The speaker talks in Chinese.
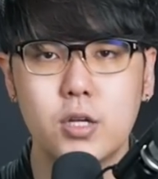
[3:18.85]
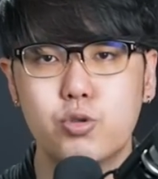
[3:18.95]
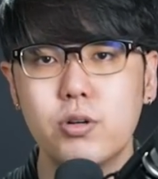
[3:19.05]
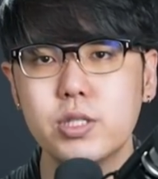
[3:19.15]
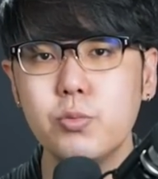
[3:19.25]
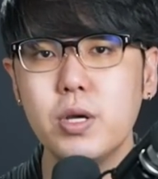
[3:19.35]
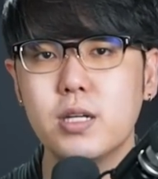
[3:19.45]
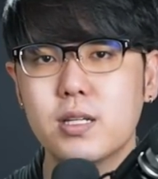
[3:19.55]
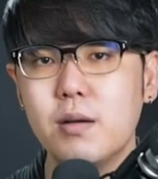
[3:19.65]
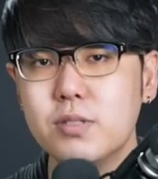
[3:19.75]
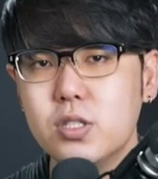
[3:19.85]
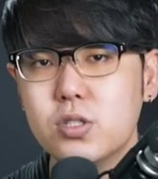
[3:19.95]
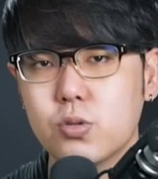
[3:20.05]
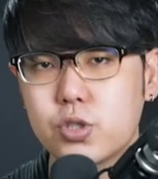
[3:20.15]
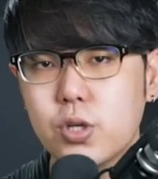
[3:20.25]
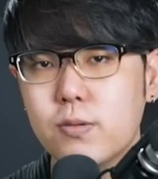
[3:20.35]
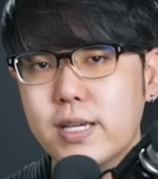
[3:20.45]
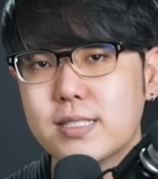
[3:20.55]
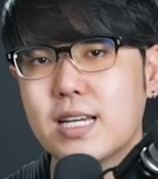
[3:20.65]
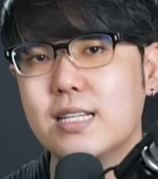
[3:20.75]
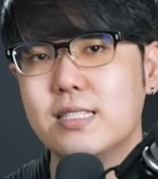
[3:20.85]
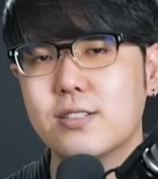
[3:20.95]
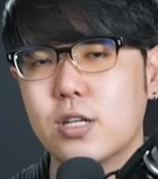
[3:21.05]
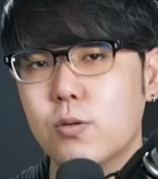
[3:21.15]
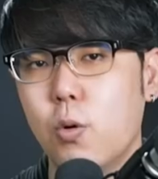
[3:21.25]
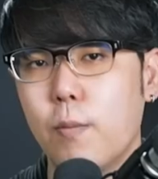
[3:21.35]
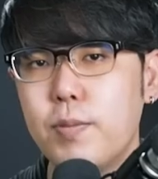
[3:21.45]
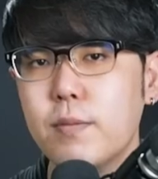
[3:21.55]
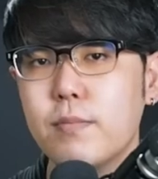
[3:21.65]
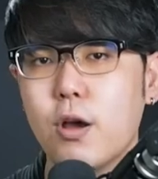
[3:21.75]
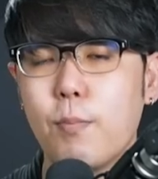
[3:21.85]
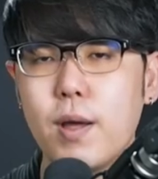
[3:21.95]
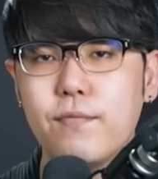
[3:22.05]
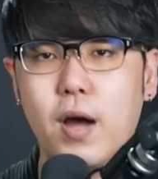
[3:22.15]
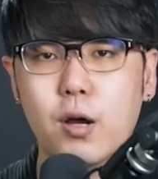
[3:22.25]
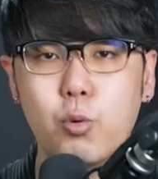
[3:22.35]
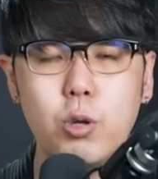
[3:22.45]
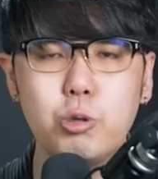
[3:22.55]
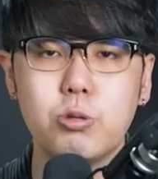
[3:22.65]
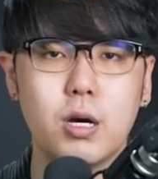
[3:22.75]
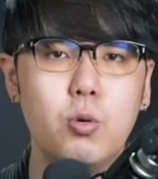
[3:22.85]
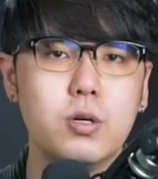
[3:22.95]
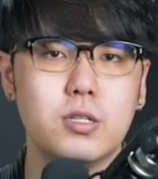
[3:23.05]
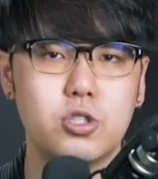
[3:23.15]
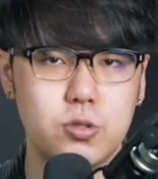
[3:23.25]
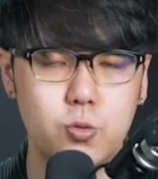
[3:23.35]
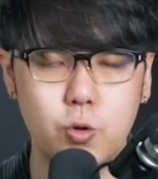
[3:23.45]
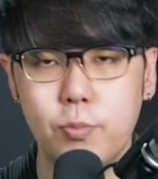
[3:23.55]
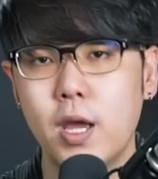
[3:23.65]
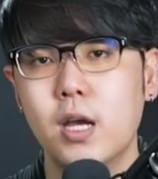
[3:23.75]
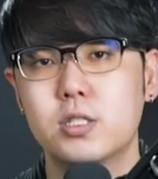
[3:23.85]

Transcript: 主要是因为呢，他们这种狩猎采集的生活并没有办法规律的获得食物，